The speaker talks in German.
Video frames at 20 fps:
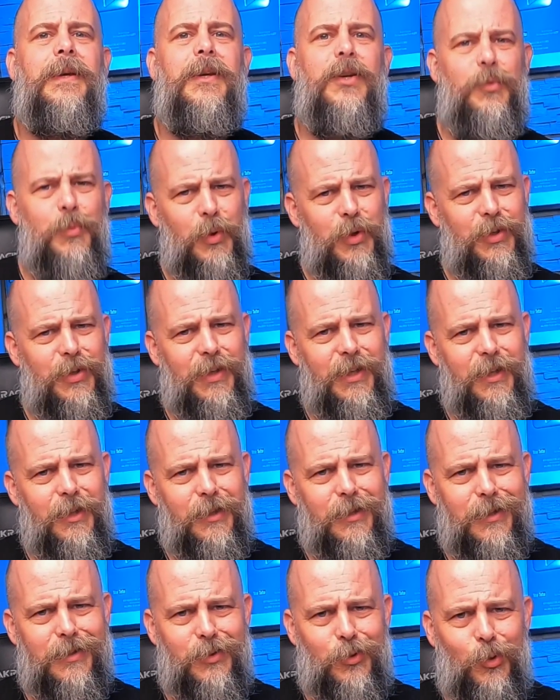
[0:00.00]
Ich möchte
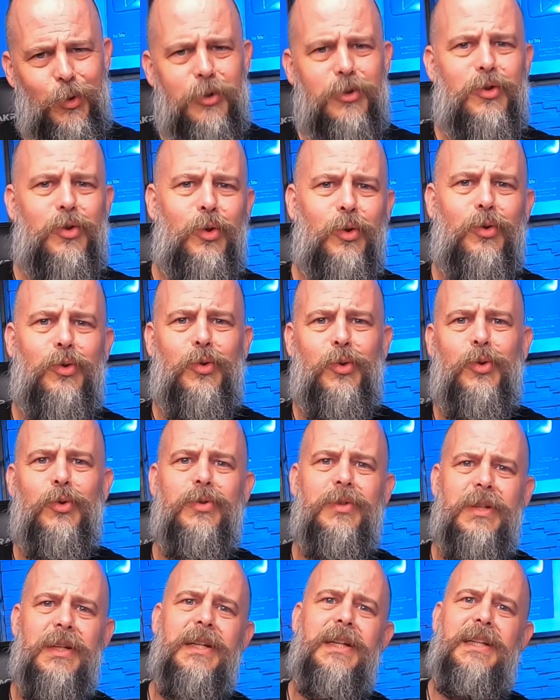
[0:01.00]
hier ganz kurz
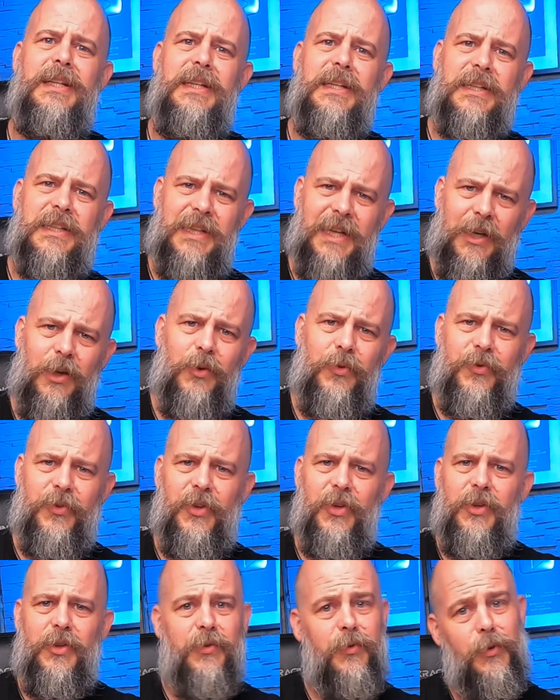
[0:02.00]
kundtun, ihr kauft
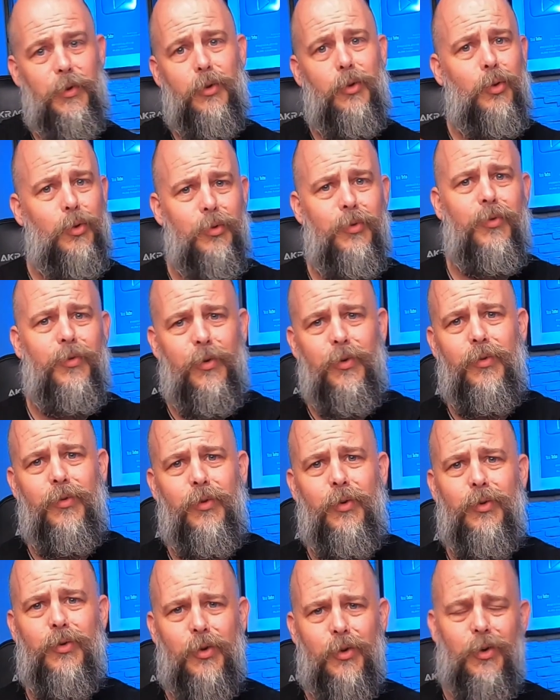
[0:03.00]
euch für rund
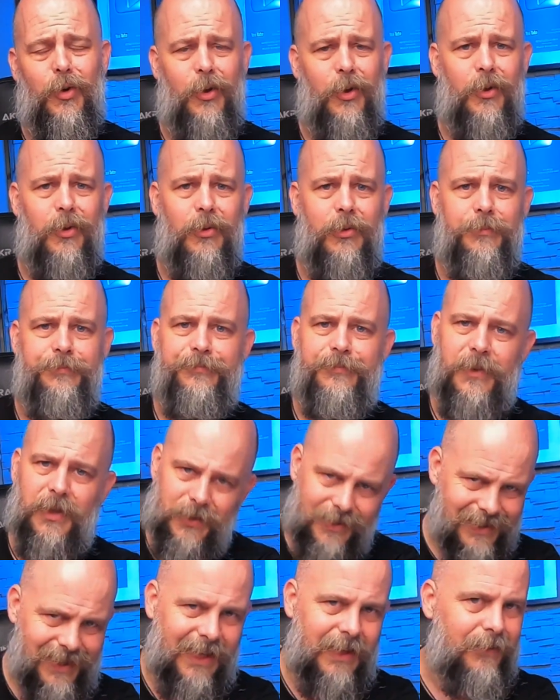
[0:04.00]
500 Euro
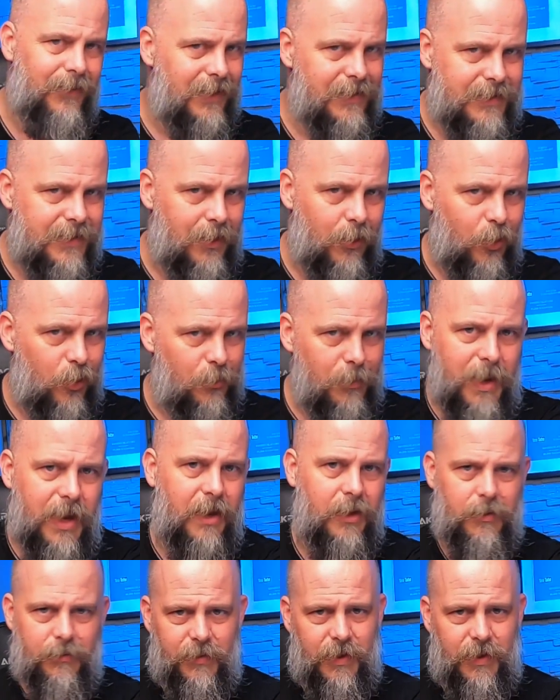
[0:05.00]
teilweise auch mehr.